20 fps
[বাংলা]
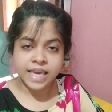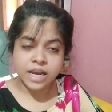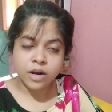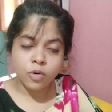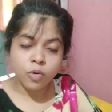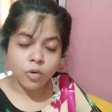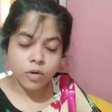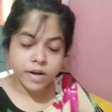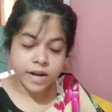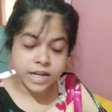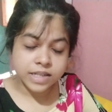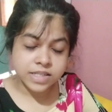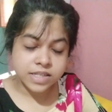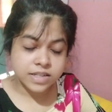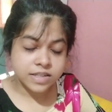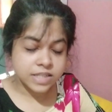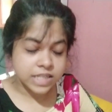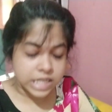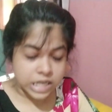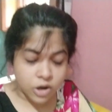কি করলে যে
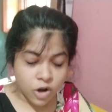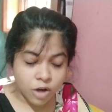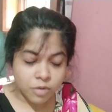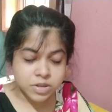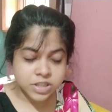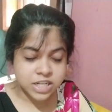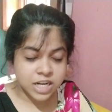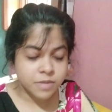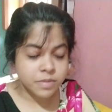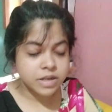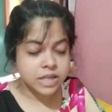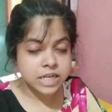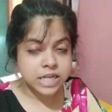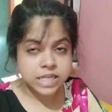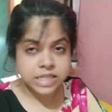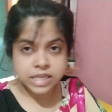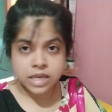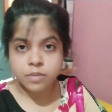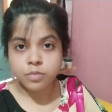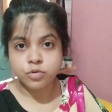ঠিক হবে সেটা আমি
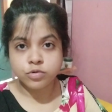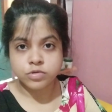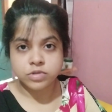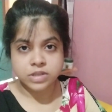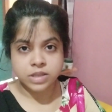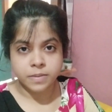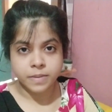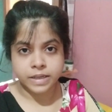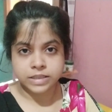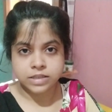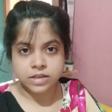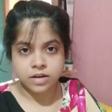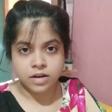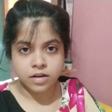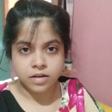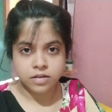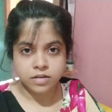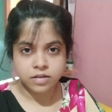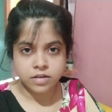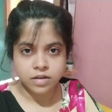নিজেই বুঝতে পারছি
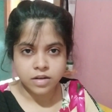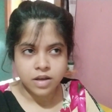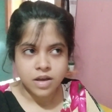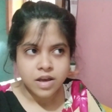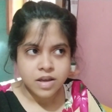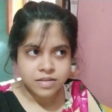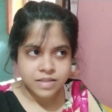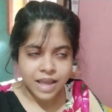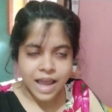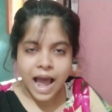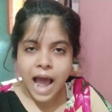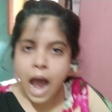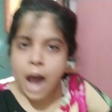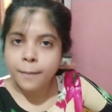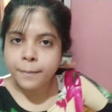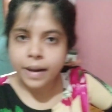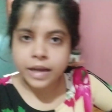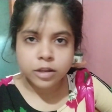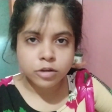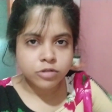না তাই
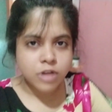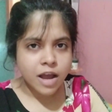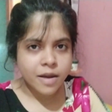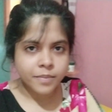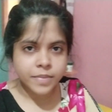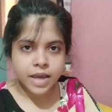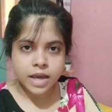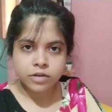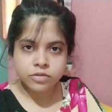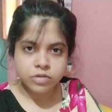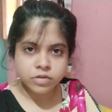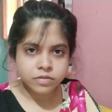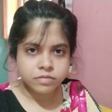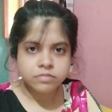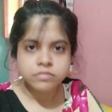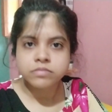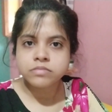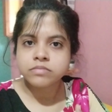আপাতত আমি এখন